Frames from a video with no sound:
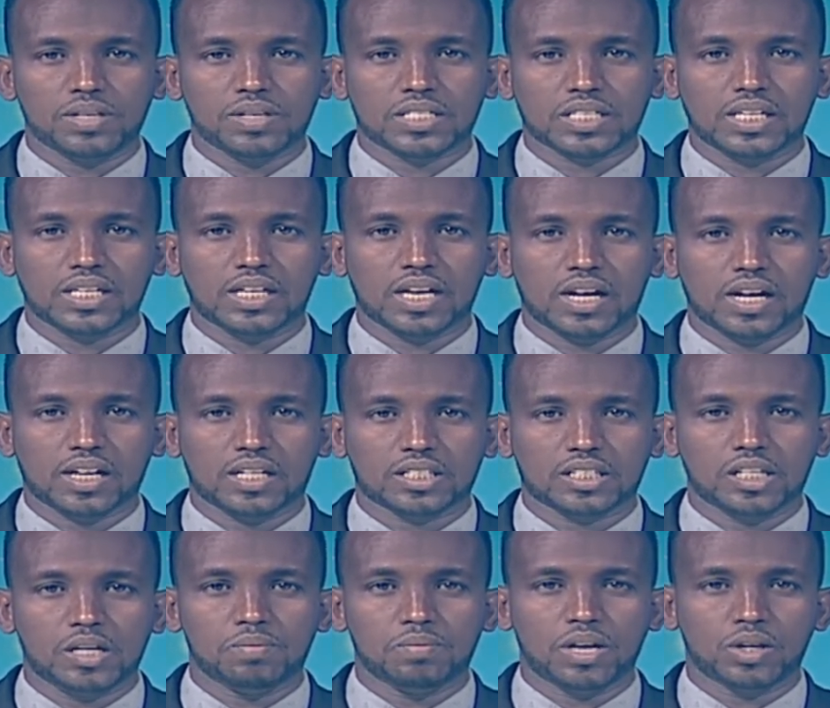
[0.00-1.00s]
حطام
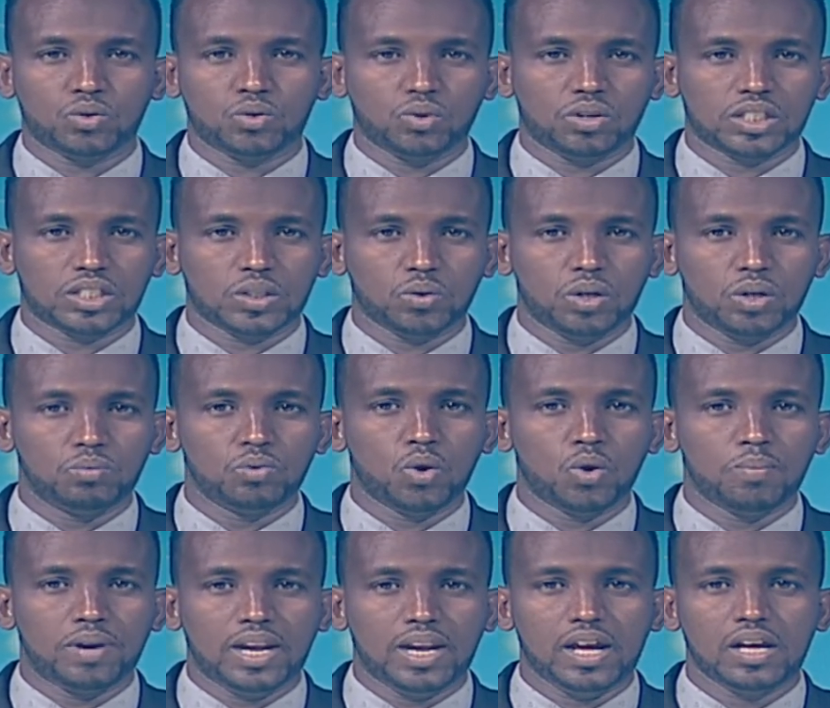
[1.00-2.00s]
السيارات
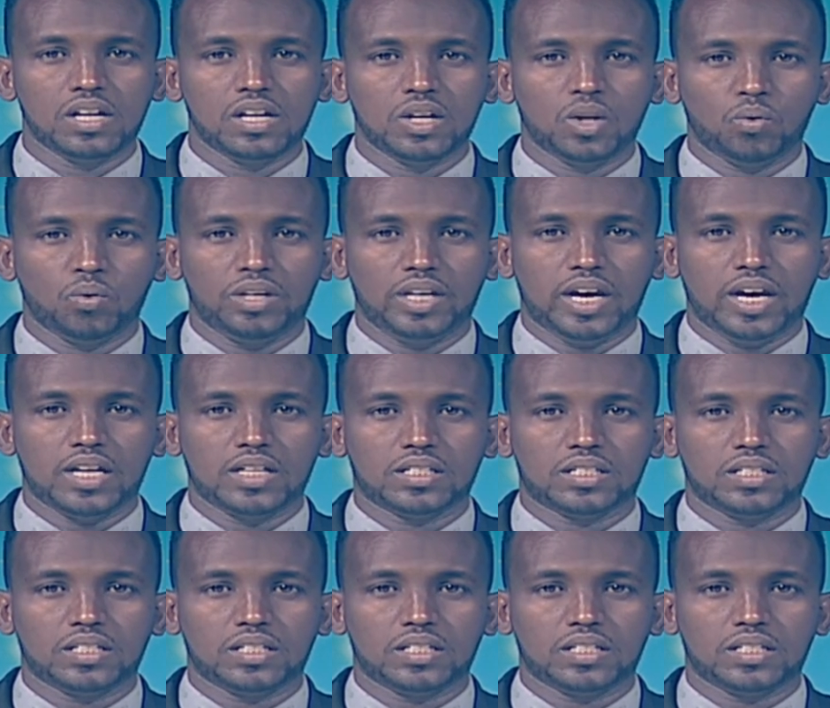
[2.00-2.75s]
المهجولة والمهملة